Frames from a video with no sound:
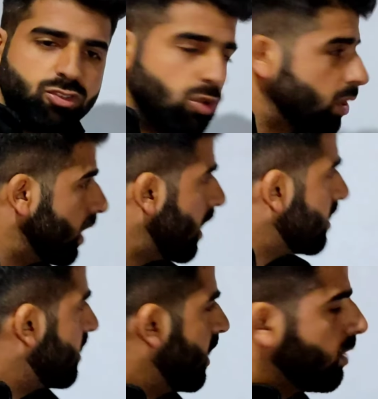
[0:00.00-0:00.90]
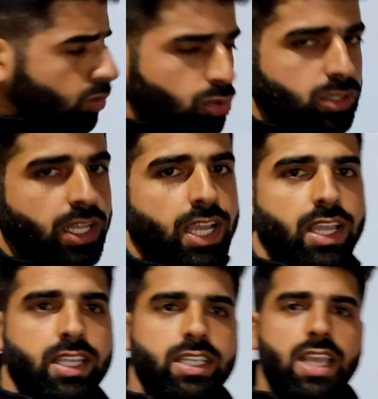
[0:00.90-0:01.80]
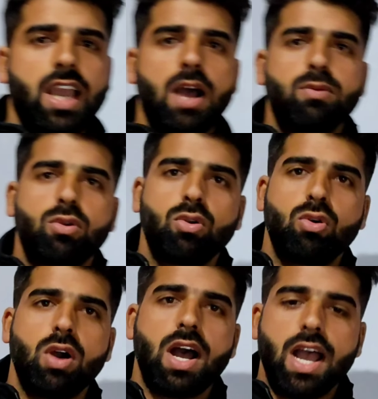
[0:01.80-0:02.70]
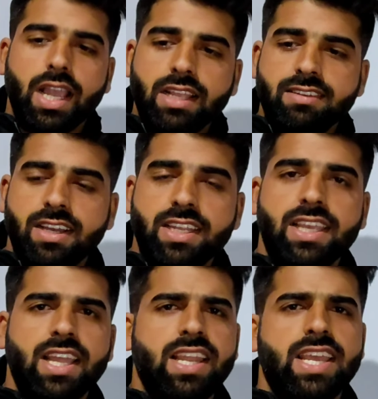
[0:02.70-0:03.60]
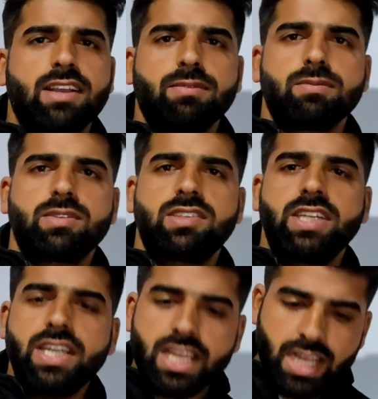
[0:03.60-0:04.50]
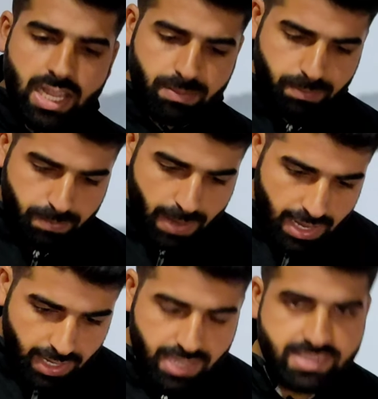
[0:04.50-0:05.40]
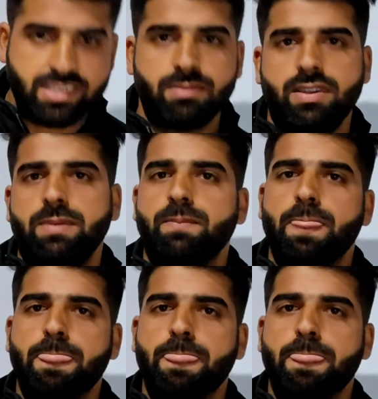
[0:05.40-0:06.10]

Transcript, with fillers: जो क्लास टेंथ तो होता है ये आपको आगे जाने के लिए एक सीढ़ी का एक पहला स्टेप है